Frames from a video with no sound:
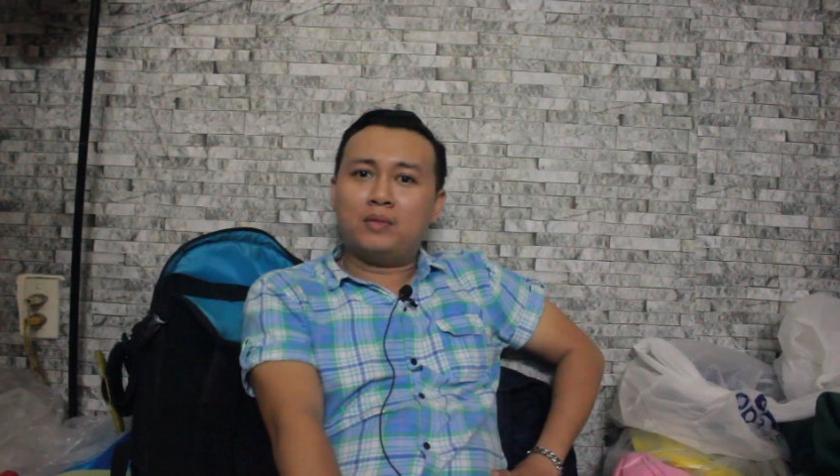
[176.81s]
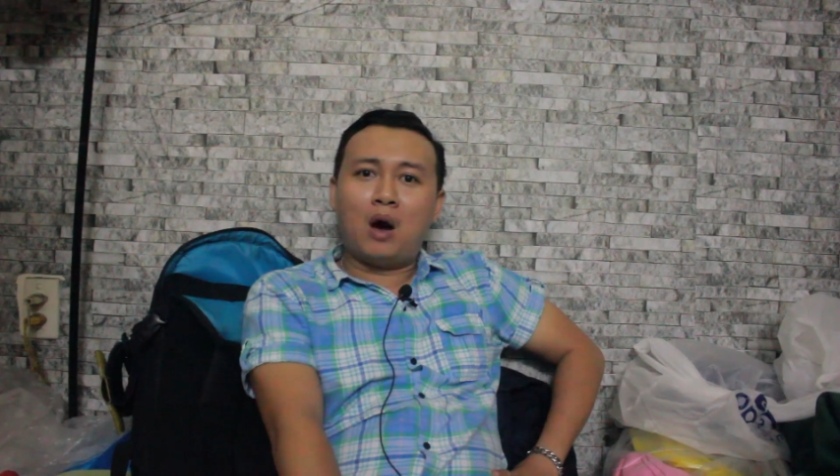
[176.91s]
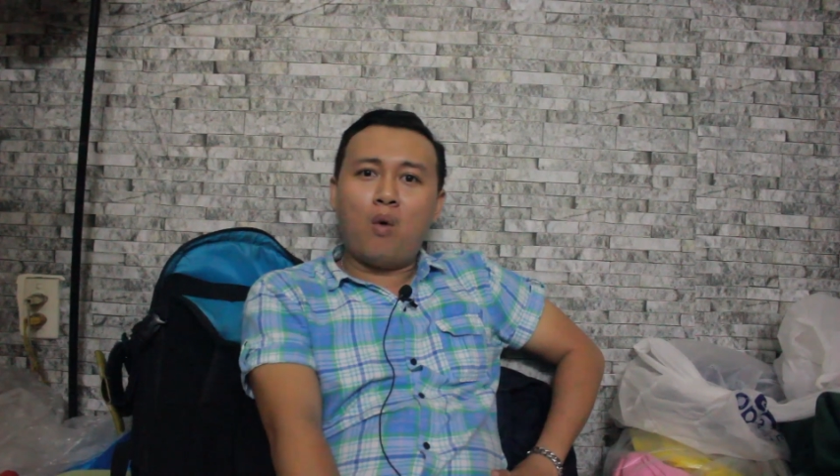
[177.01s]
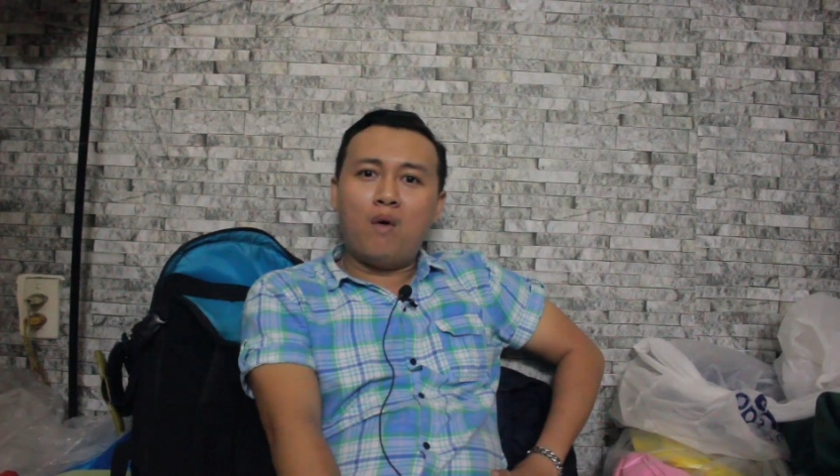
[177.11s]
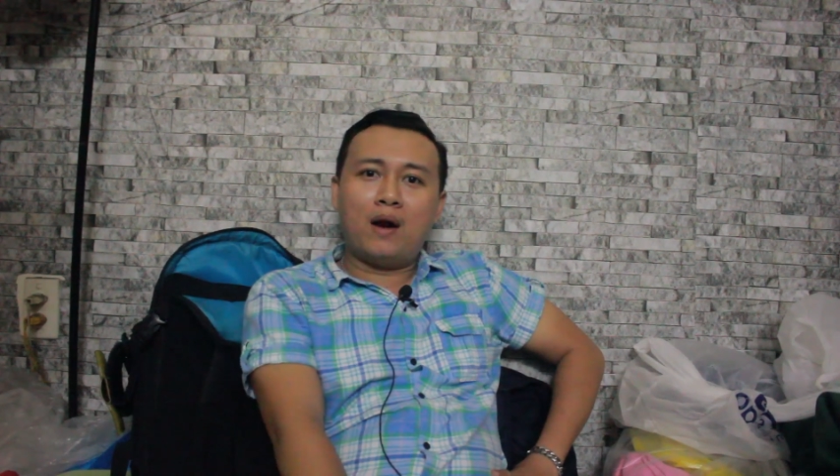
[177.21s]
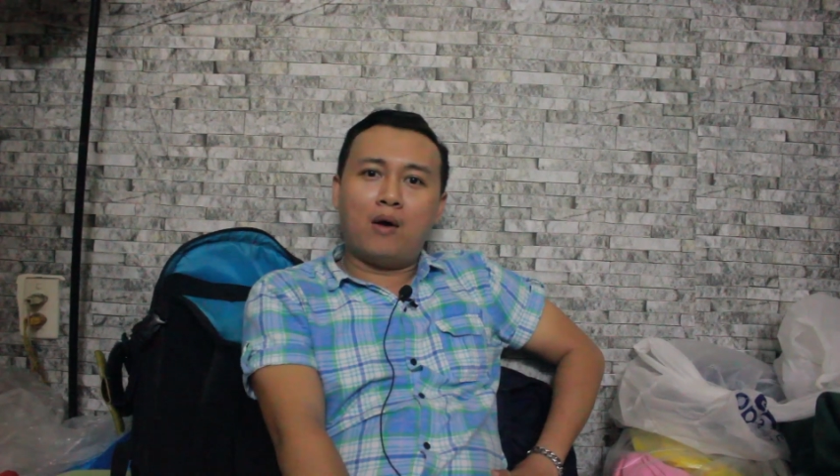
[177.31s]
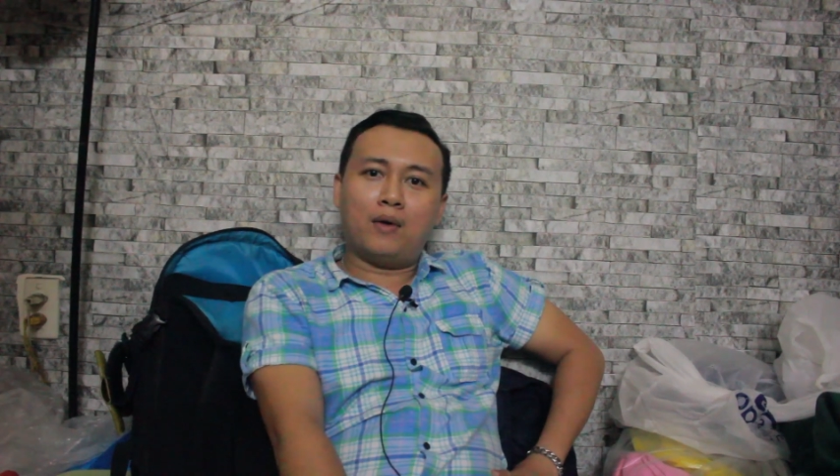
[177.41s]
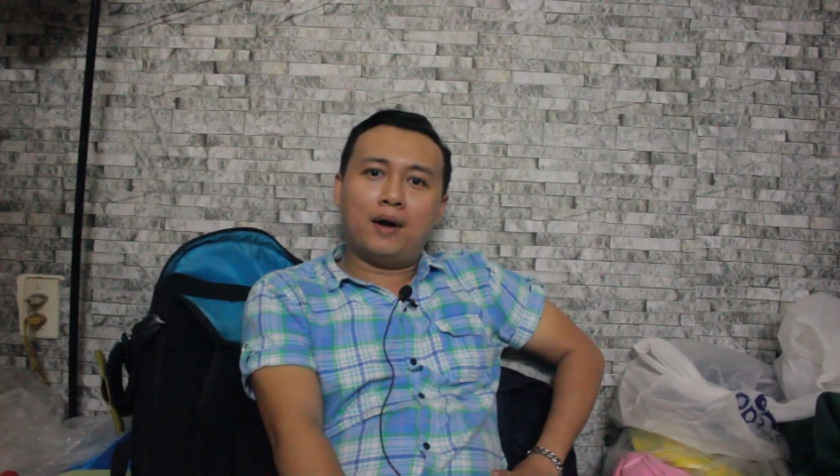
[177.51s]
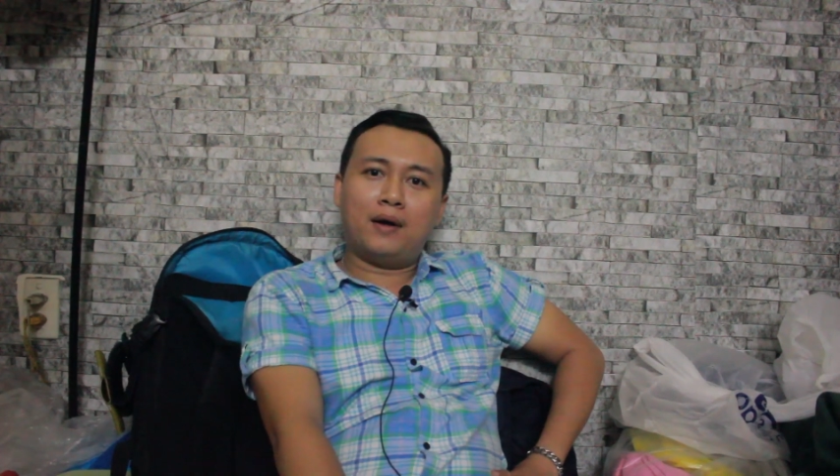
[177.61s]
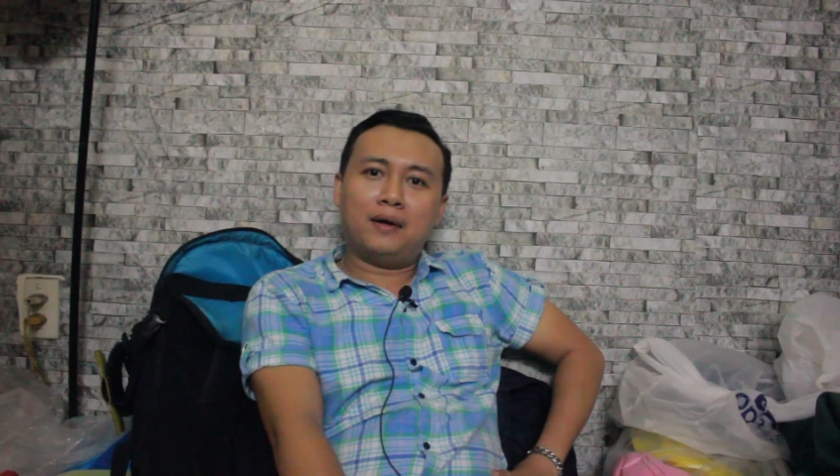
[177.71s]
giấu ở
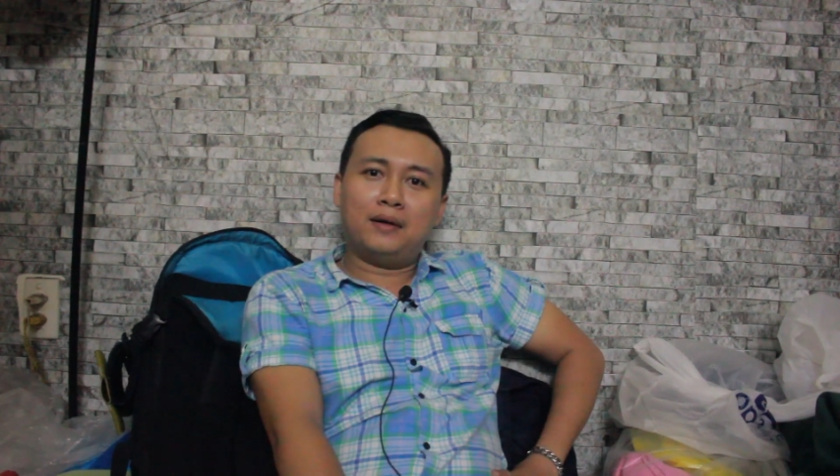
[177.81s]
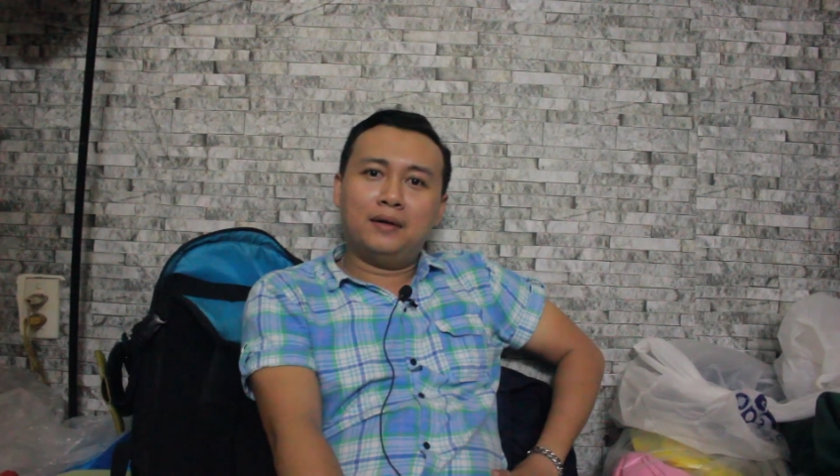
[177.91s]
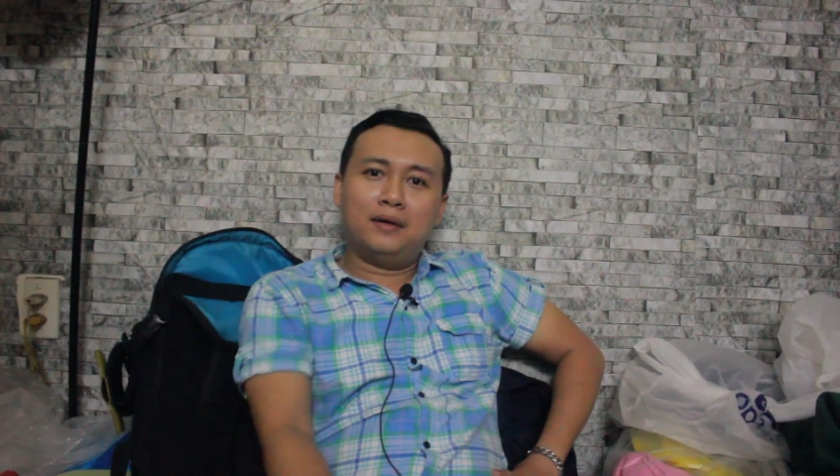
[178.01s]
đâu đó đó,